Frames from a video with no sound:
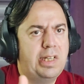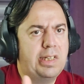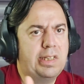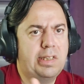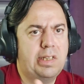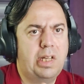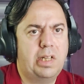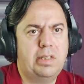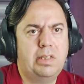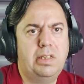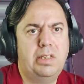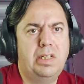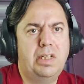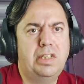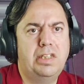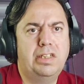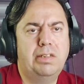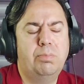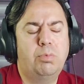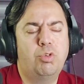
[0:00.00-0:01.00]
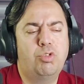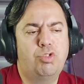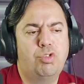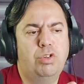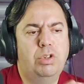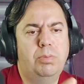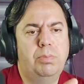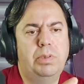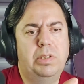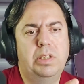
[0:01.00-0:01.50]
yaz tatilleriniz boş
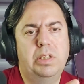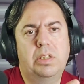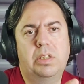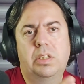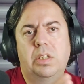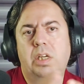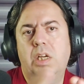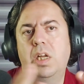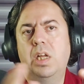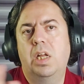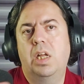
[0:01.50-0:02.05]
olabilir